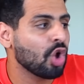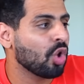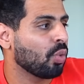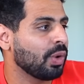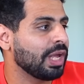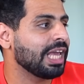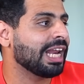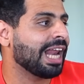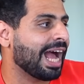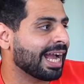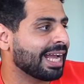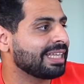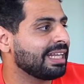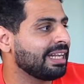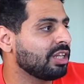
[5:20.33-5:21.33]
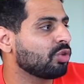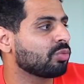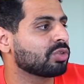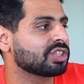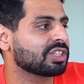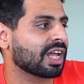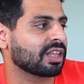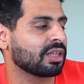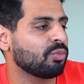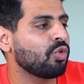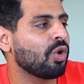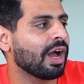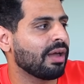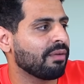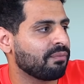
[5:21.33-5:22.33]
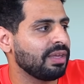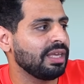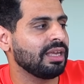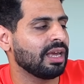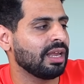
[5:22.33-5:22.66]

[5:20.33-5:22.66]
والحاجات اللي انتوا بتستخدموها في